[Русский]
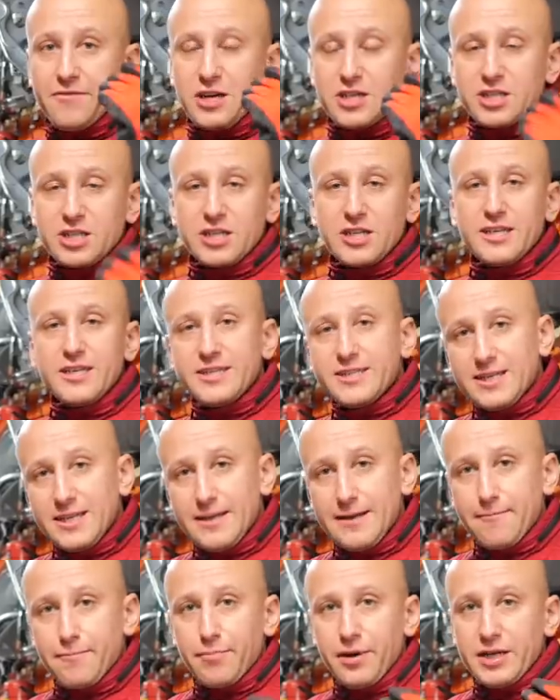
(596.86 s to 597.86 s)
в
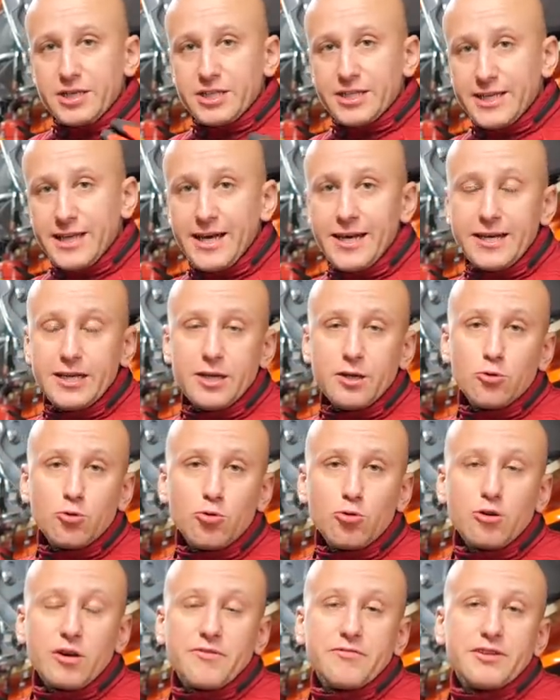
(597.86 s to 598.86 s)
расширительном бачке и
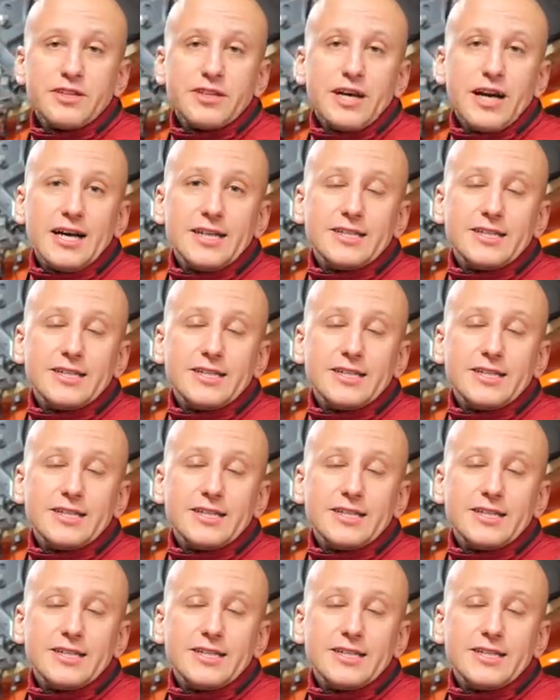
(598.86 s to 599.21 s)
уровень